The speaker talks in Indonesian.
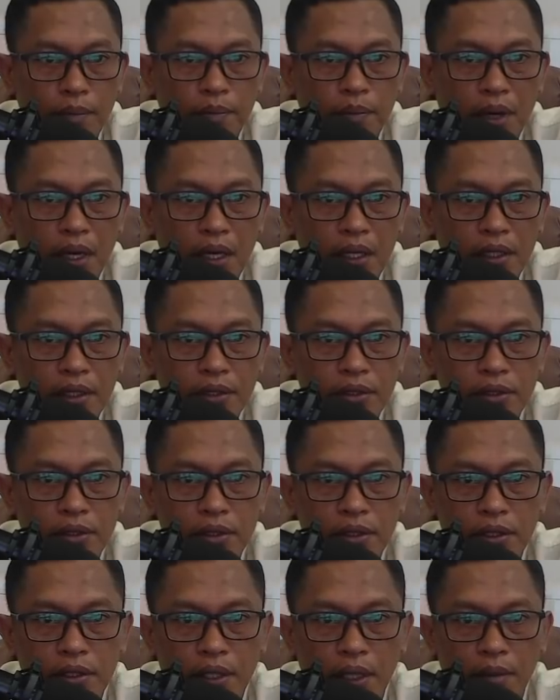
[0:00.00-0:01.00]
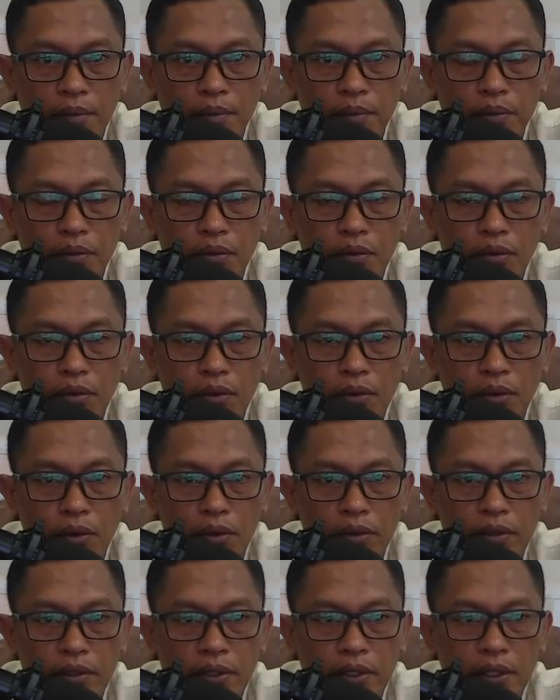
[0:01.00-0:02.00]
pagi sekitar pukul
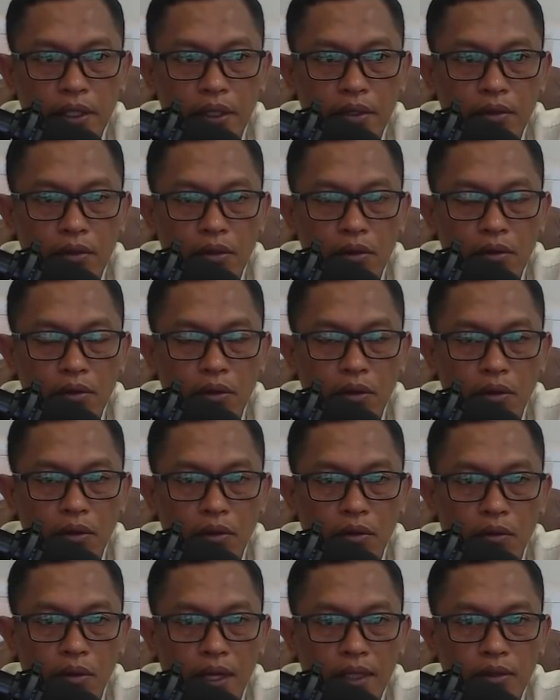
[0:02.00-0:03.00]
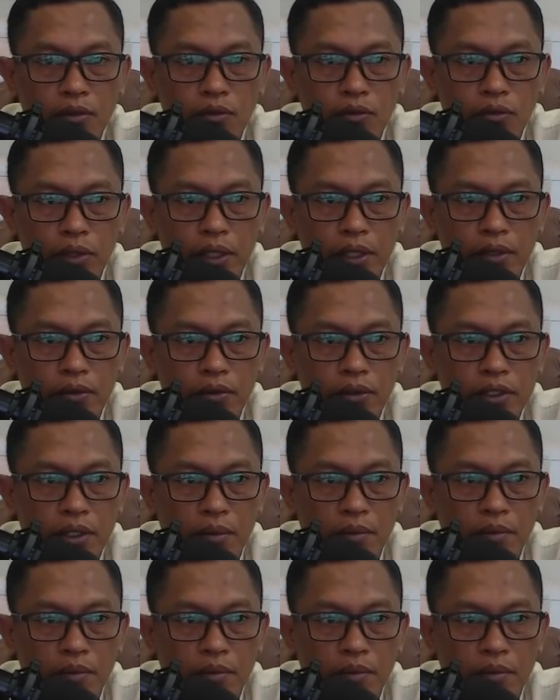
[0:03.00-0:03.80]
03.00 waktu Indonesia